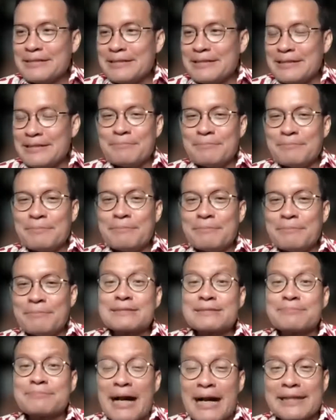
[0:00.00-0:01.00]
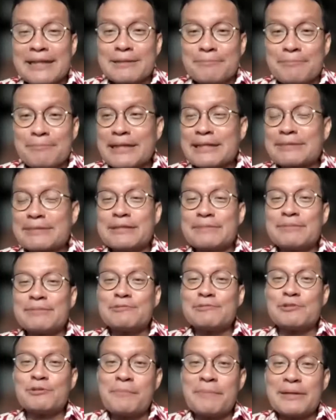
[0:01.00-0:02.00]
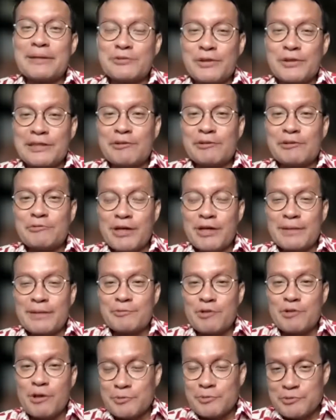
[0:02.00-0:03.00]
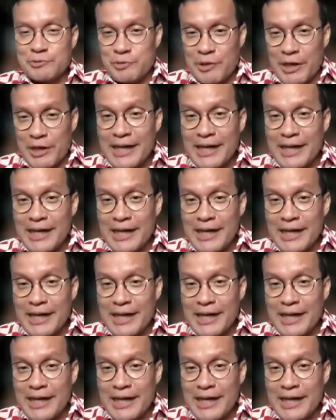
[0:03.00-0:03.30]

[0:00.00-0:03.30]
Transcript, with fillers: uh, memberikan semangat kepada teman-teman untuk memasuki tahun 2022